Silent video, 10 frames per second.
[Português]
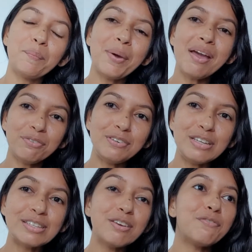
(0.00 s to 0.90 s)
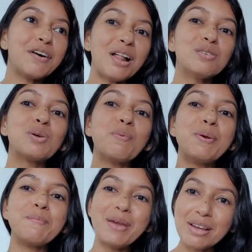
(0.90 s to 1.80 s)
perfis que falam
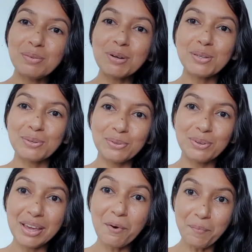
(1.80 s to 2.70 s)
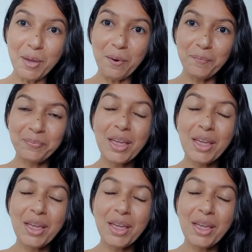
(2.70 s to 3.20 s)
sobre o mesmo assunto que o meu,